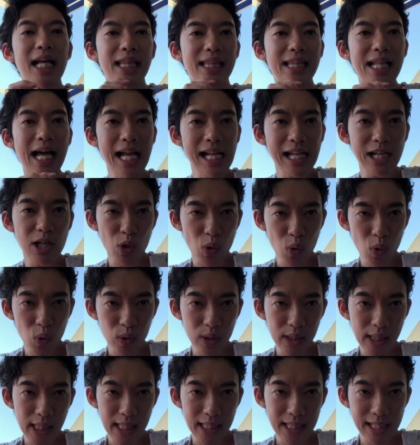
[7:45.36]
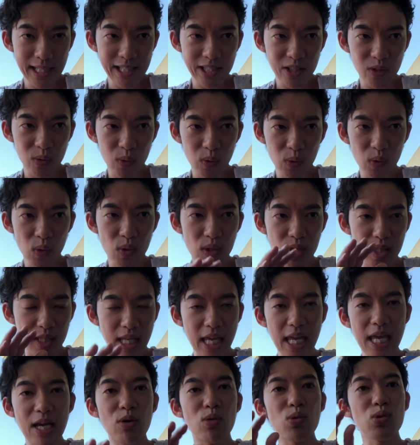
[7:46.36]
内向的な人ほど
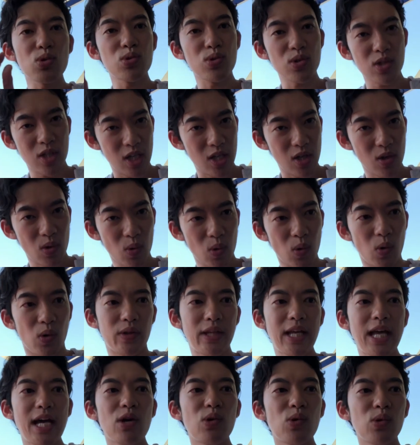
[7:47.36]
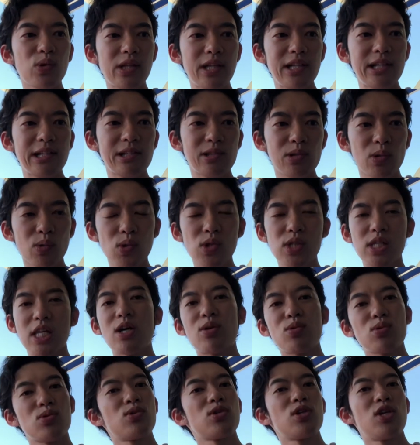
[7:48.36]
成功する起業法、内向的な人ほど成
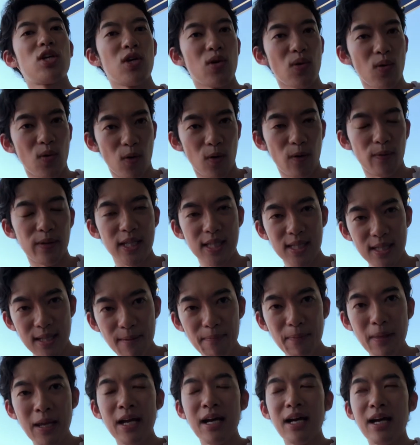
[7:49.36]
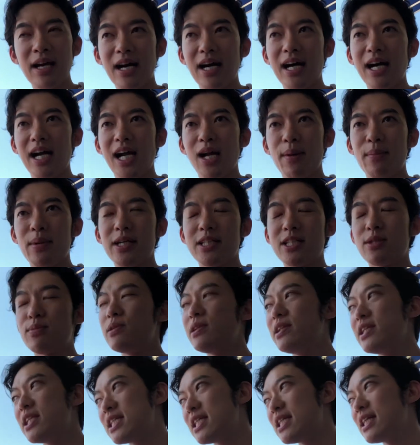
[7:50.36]
功する起業法ですね。はい、自
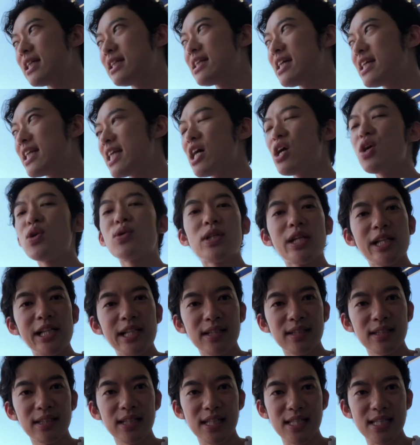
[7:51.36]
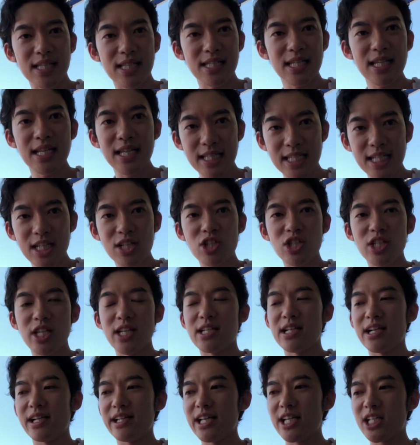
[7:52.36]
分に自信がない内向的って方はですねぜひチェックして
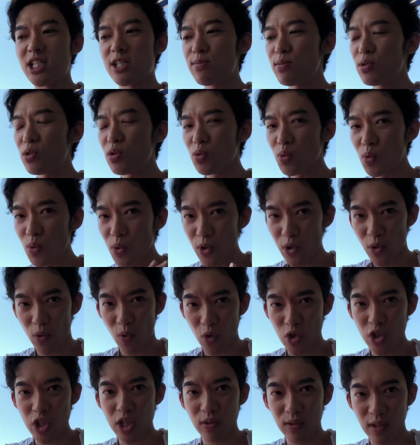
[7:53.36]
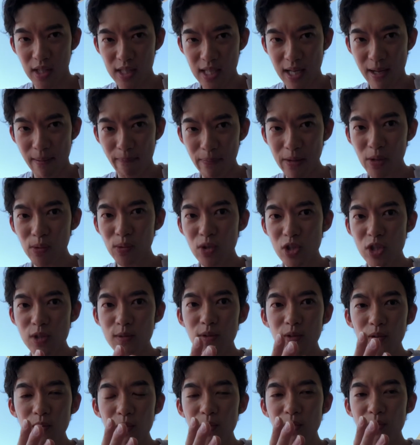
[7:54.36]
いただいて自分の能力を知ってください。でこの自
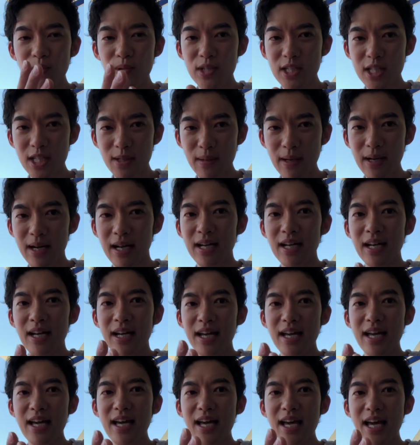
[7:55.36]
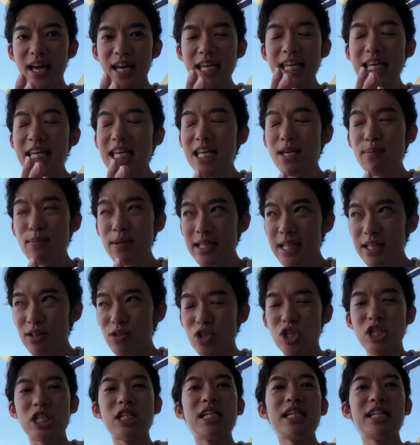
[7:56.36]
分の能力をすれば、いい意味で
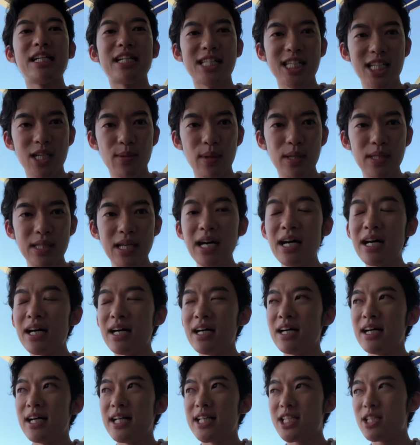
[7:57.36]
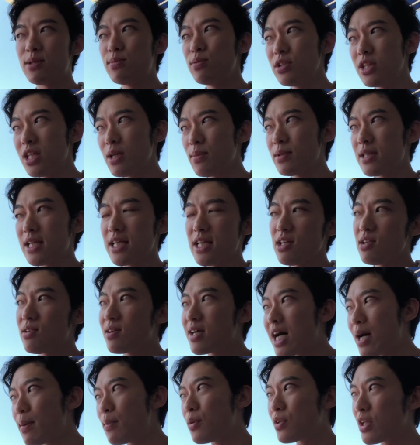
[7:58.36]
の自信がつきます。あ自分でもでき
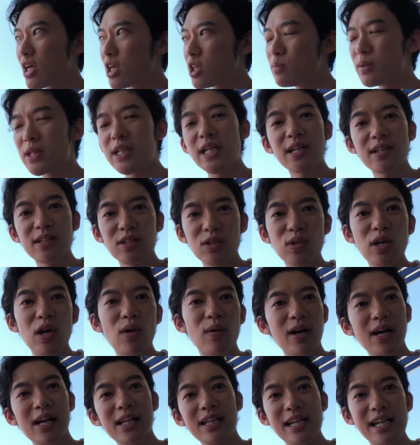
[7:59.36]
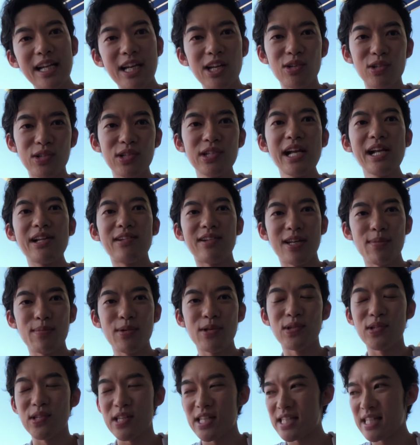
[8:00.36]
るかもな、うまくいくかどうかわからなどぐらいの
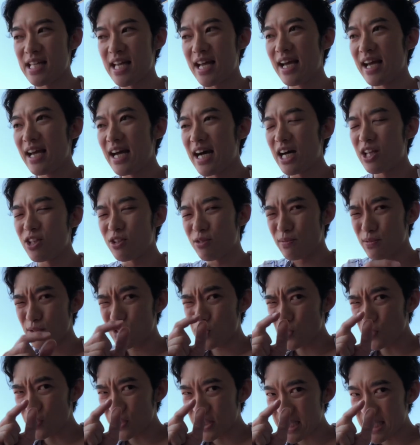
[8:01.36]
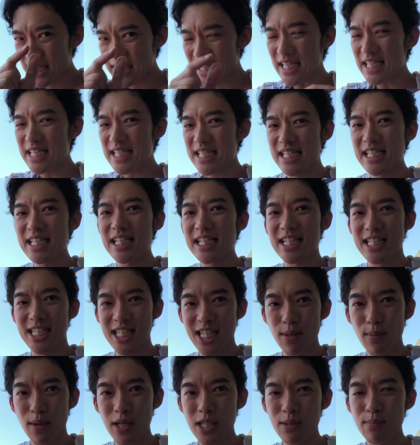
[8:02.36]
レベルのですねちっちゃい自信が
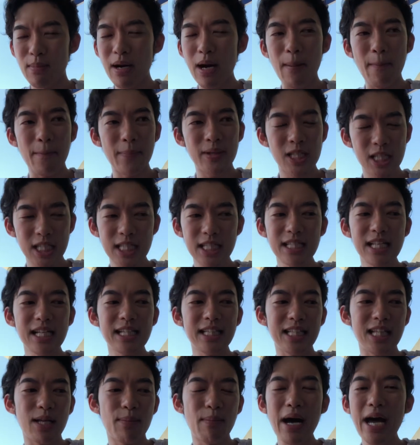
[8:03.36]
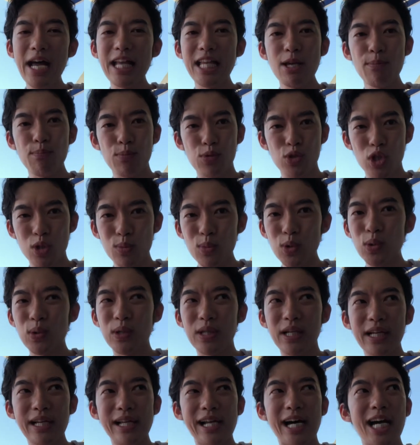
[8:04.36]
つきます。自信なんてね前に一歩進む
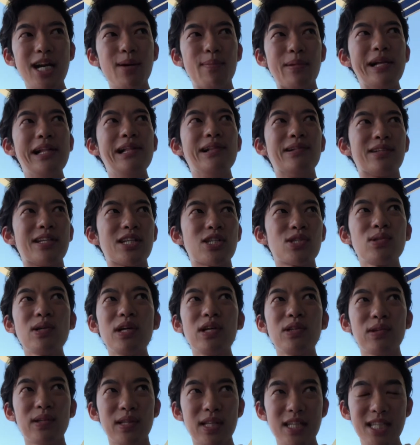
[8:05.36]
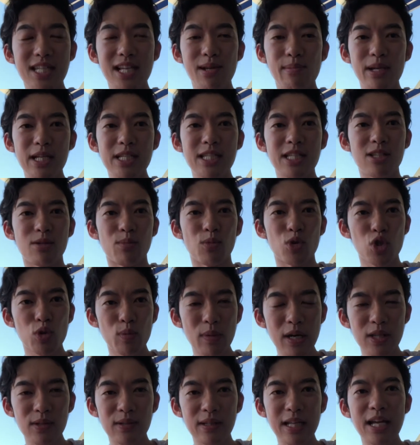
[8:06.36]
時だけにあればいいので、その後はですね皆さんの持ち
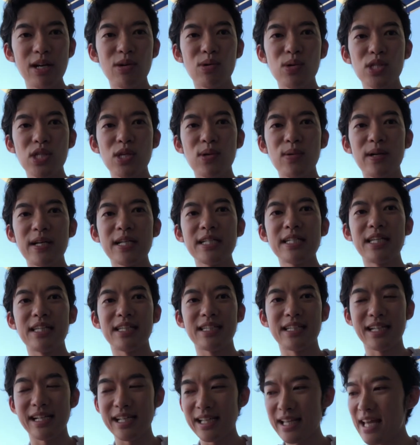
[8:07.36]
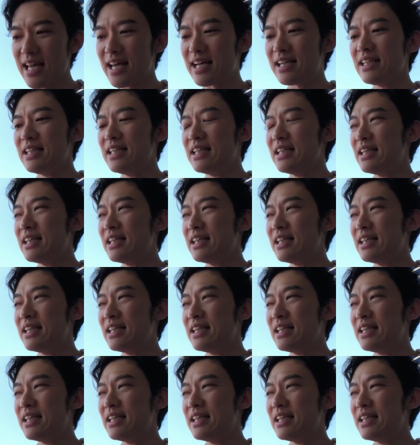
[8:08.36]
前の内向性を生かしていただいて